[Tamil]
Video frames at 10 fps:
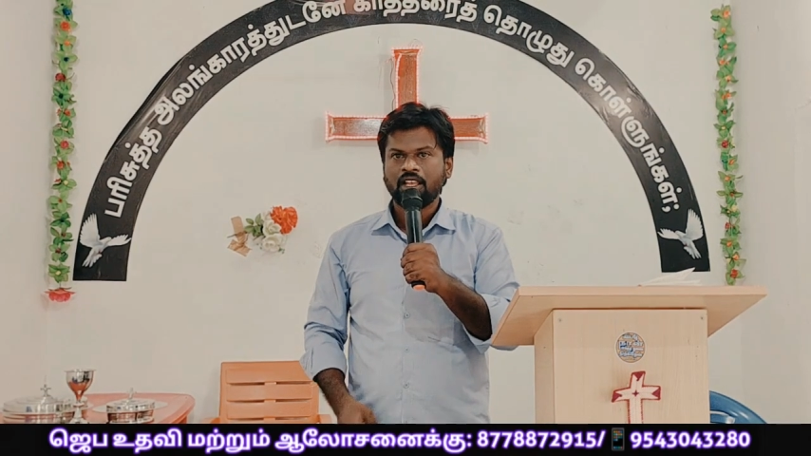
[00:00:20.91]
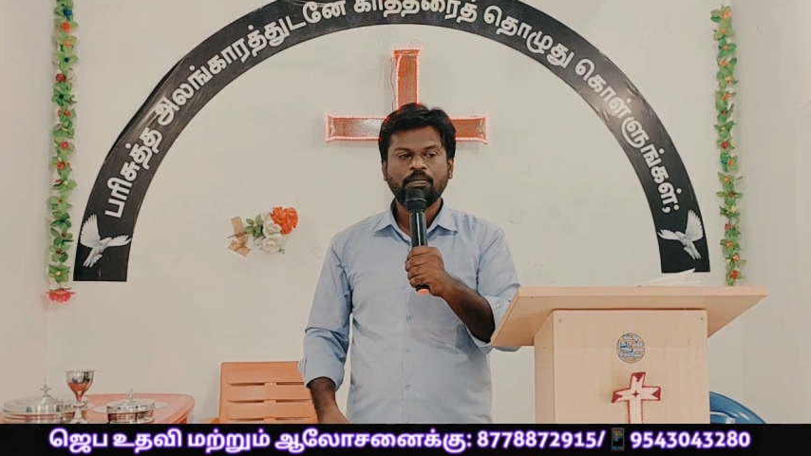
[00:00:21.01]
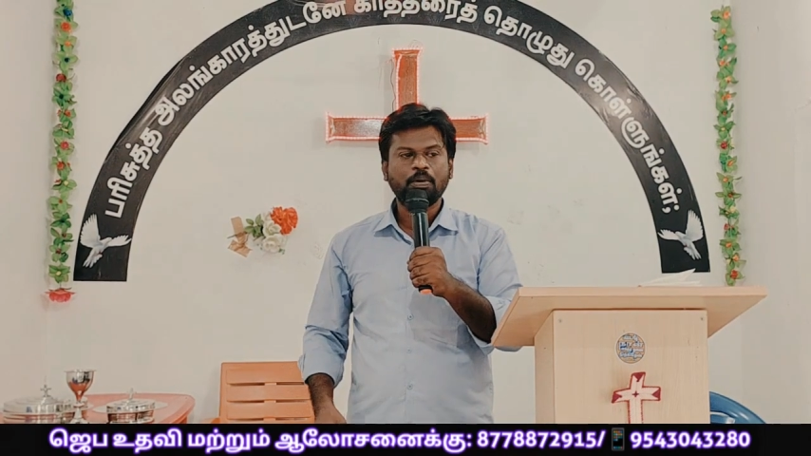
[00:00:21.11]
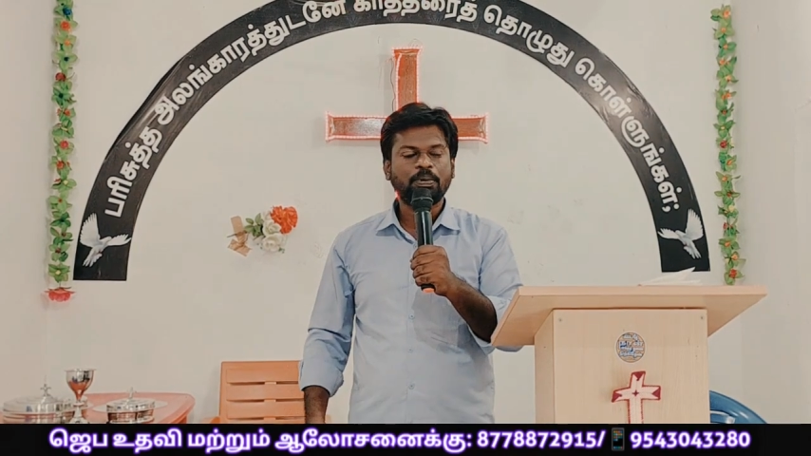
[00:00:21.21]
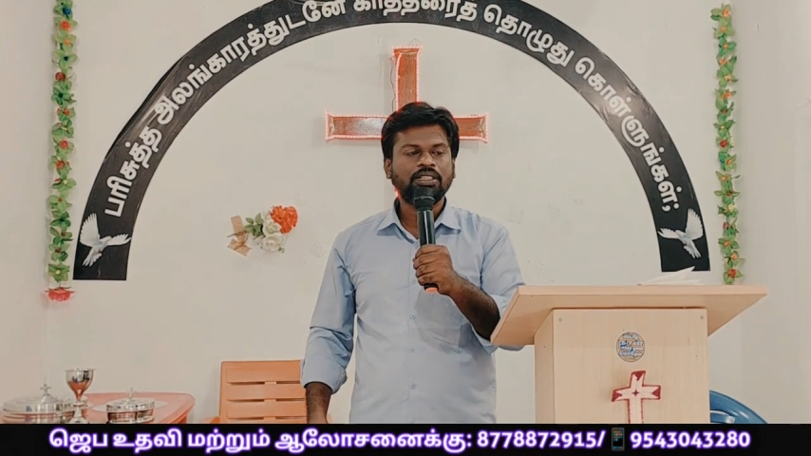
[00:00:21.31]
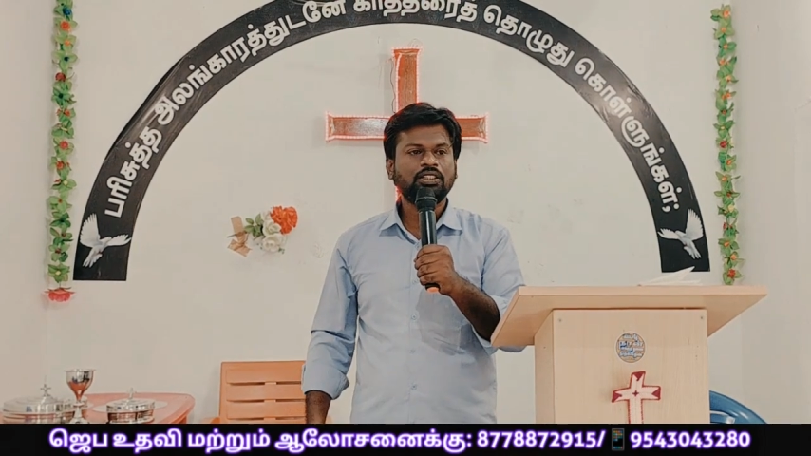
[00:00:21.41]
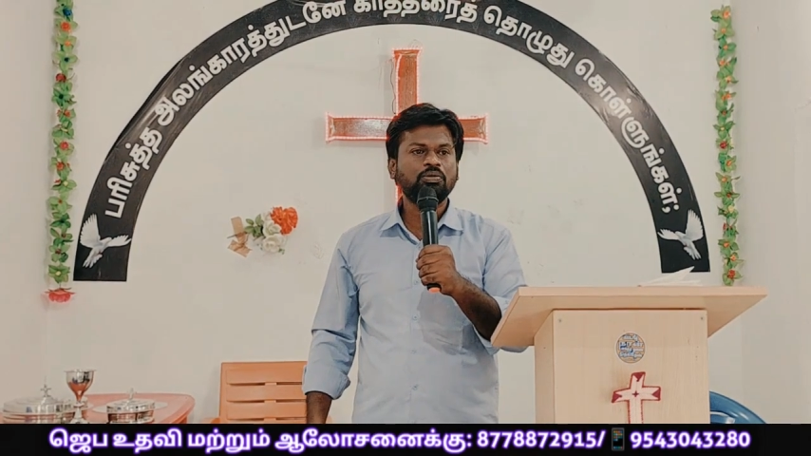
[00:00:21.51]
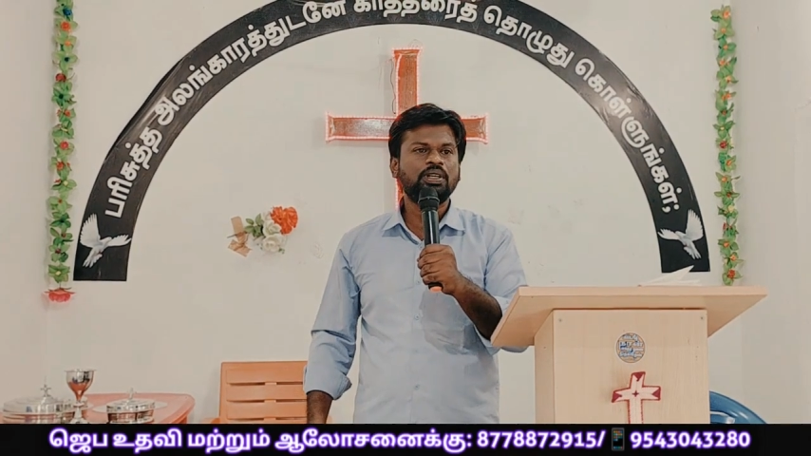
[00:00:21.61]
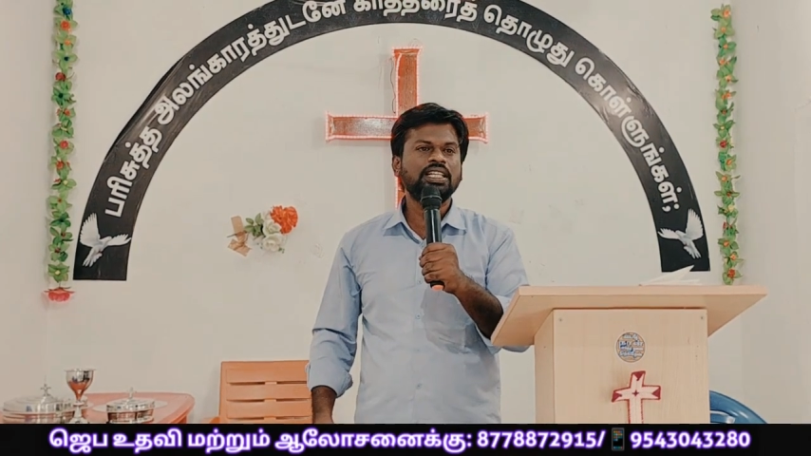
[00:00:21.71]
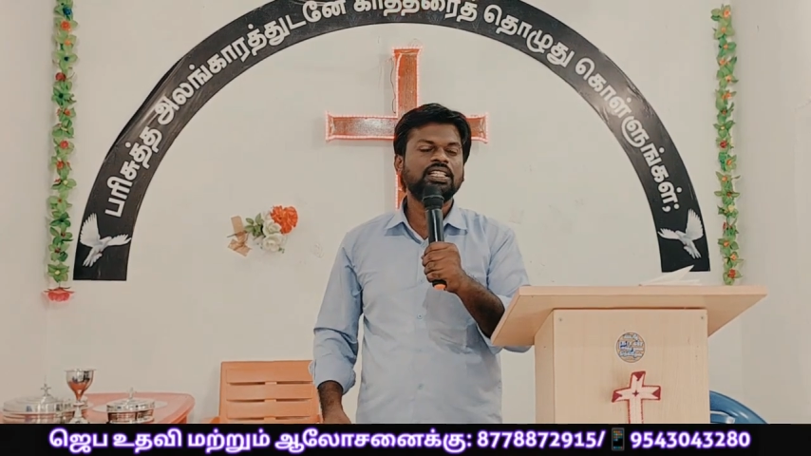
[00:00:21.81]
இப்போ பத்து
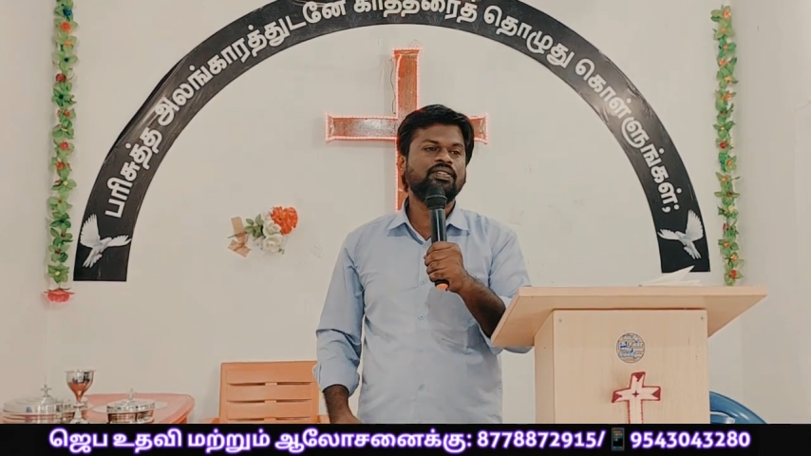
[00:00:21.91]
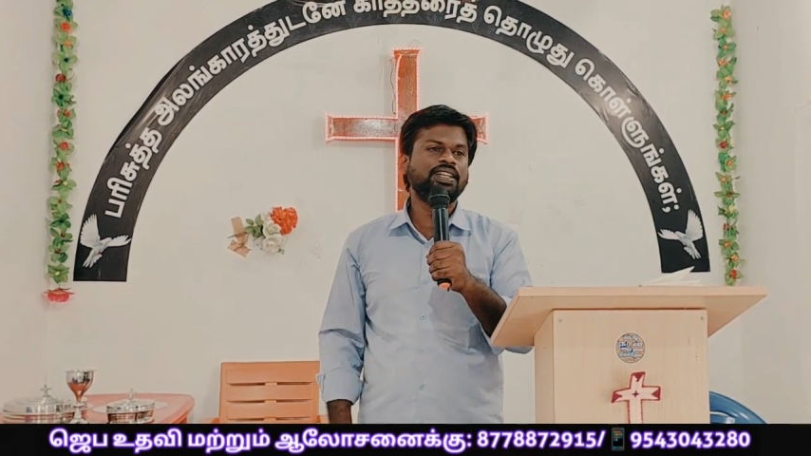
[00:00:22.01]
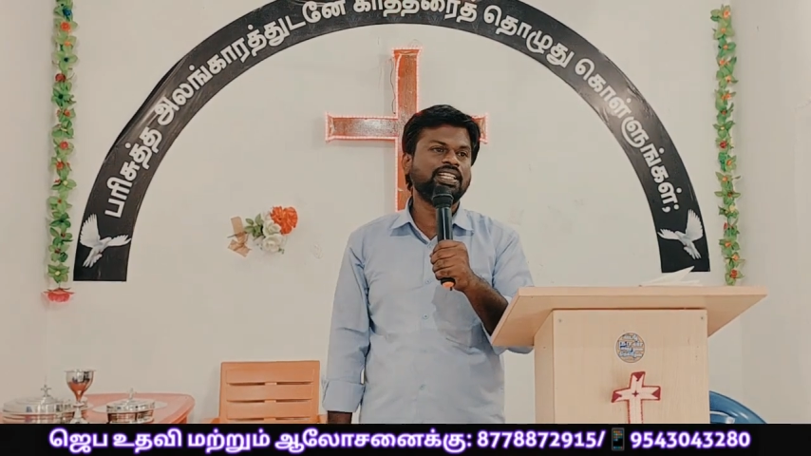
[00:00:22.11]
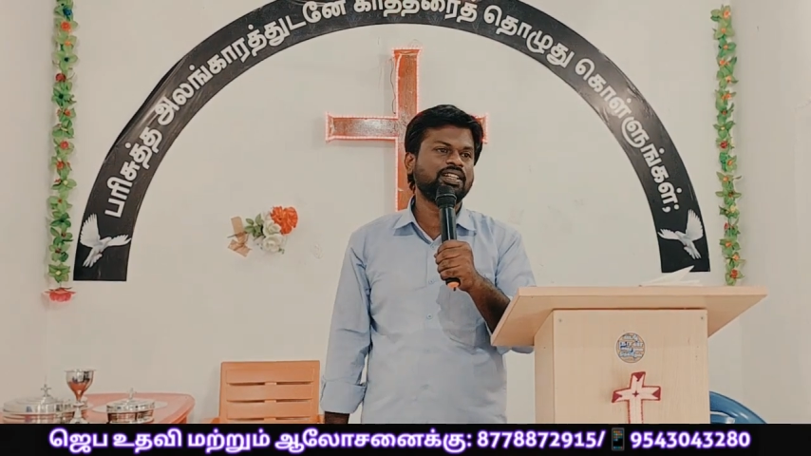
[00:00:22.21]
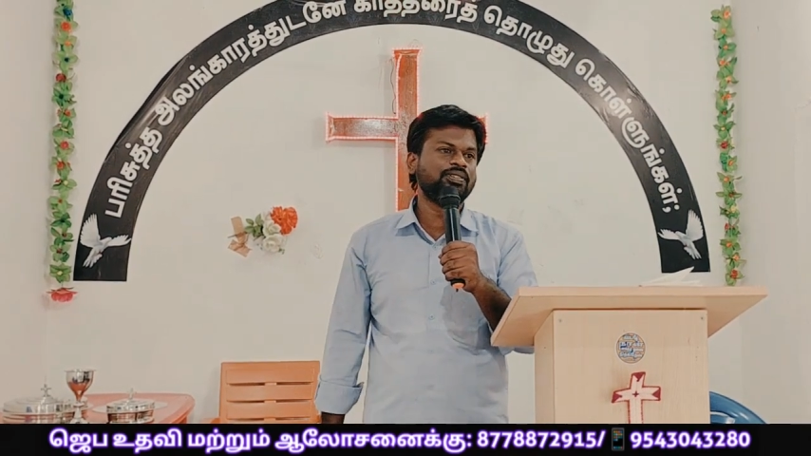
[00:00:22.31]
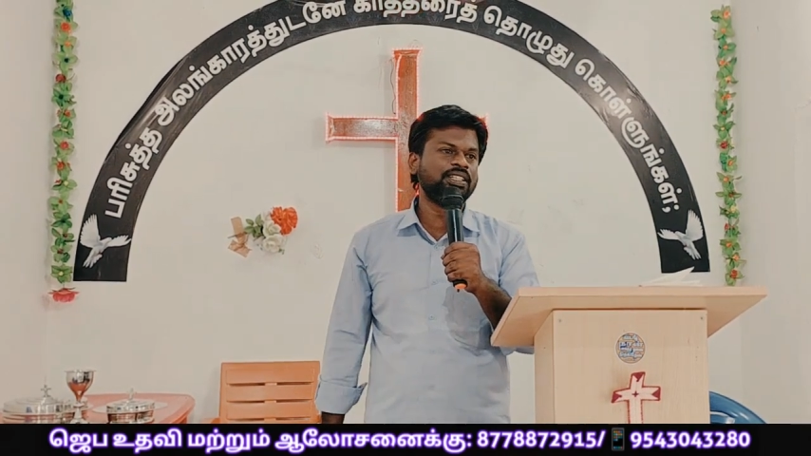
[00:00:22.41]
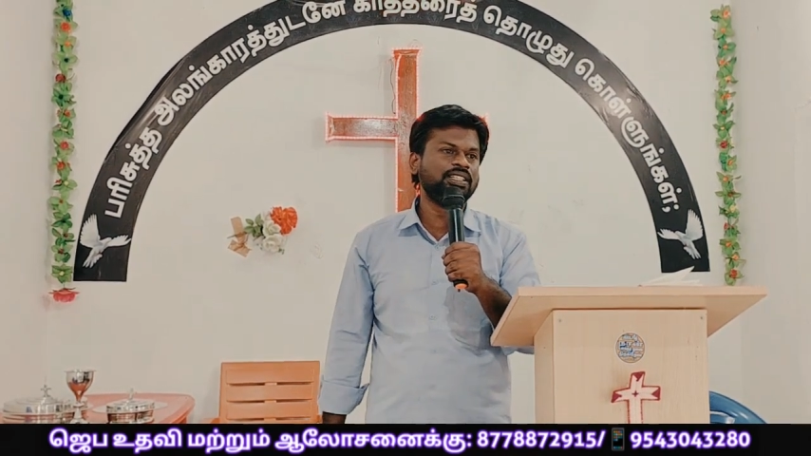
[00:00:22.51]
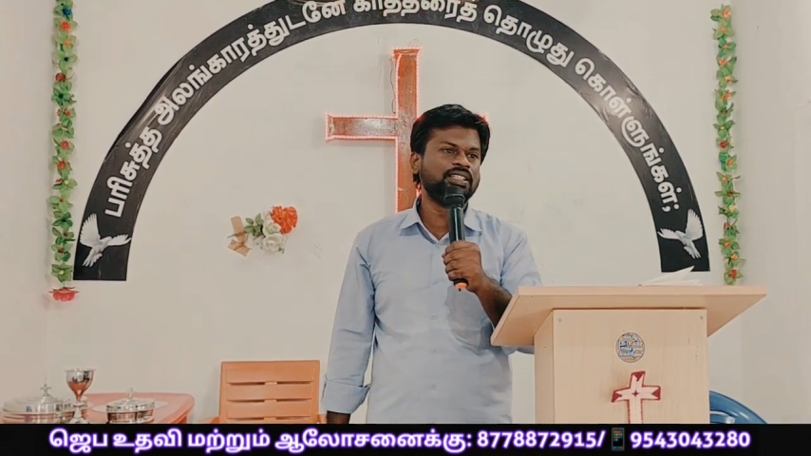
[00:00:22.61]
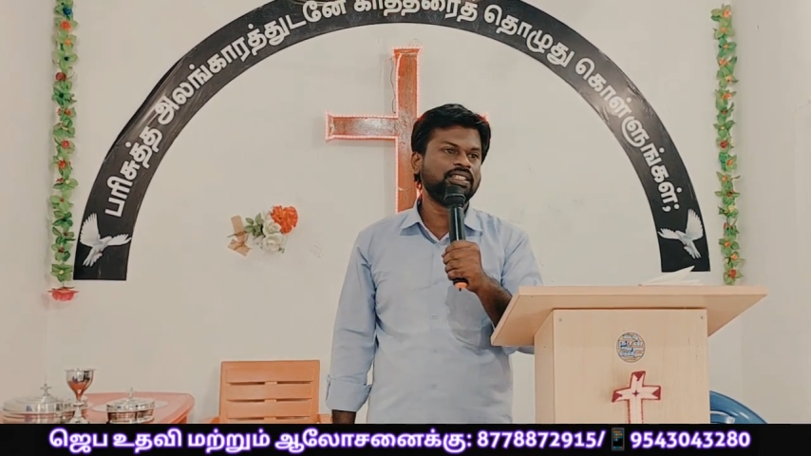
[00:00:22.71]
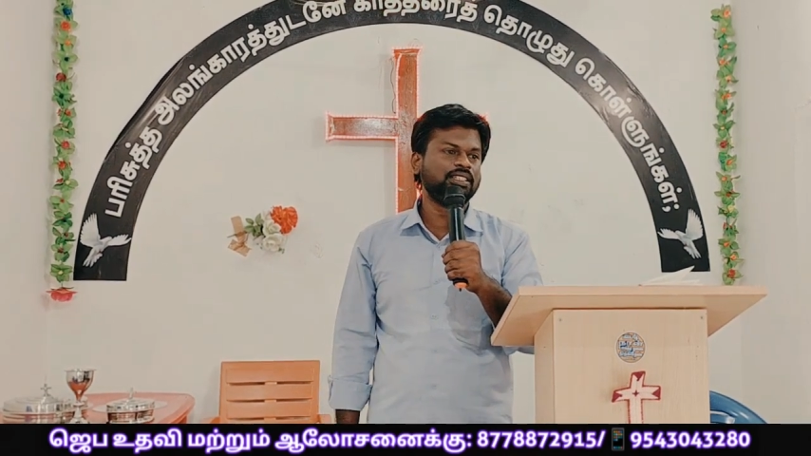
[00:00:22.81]
மணிக்கு தான் வீட்டுக்கு
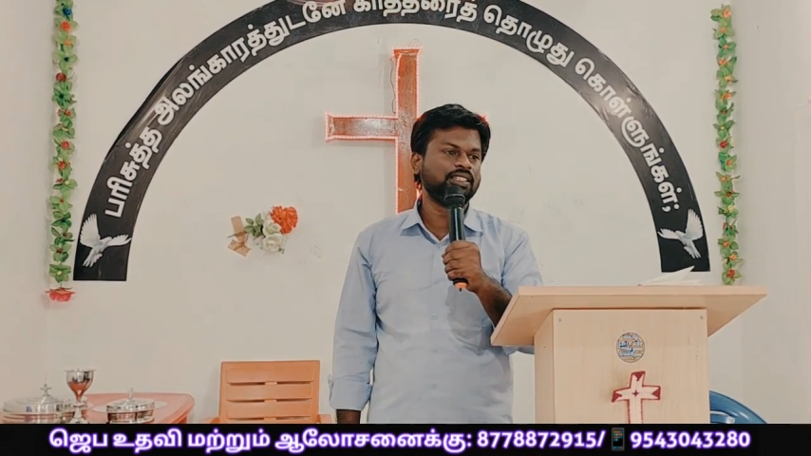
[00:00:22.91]
வந்து